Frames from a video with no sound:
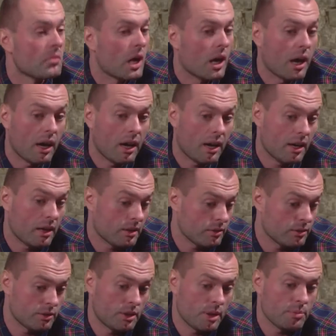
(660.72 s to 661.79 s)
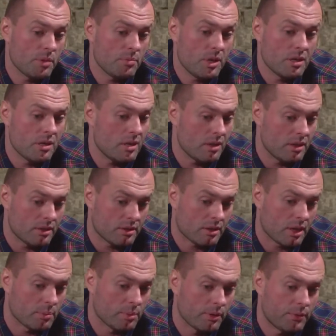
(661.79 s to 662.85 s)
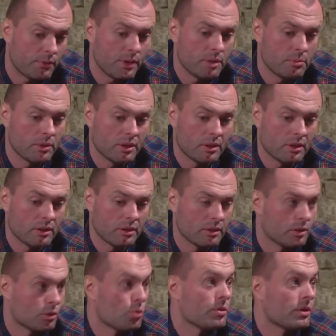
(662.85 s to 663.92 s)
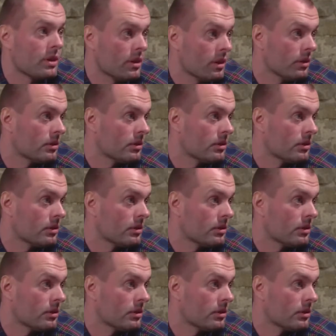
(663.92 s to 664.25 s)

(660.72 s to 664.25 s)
А тем не менее есть как бы фильмы другие,